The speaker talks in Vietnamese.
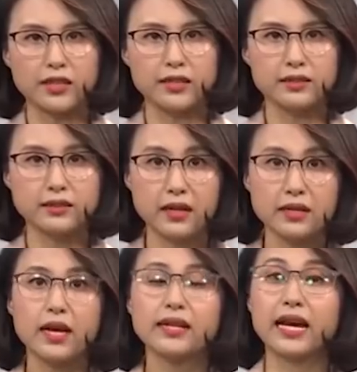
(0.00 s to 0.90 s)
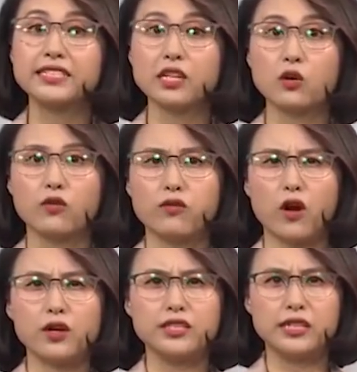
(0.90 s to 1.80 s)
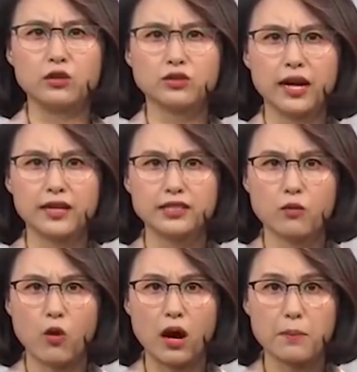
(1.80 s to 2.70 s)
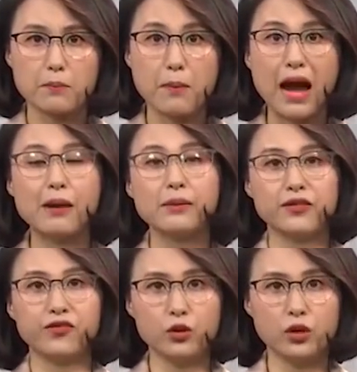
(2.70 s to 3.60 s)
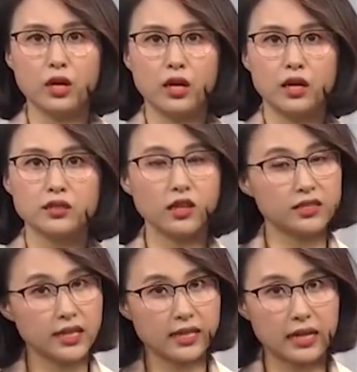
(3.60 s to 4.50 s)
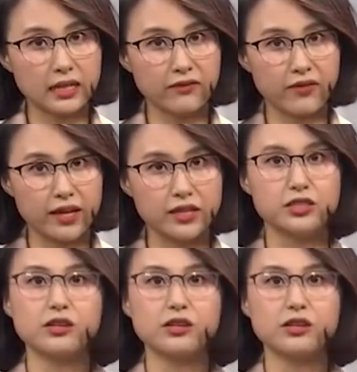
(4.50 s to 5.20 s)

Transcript: bộ quá trình dẫn đến cái chết của Floyd chỉ kéo dài trong khoảng 30 phút. Dựa trên các clip về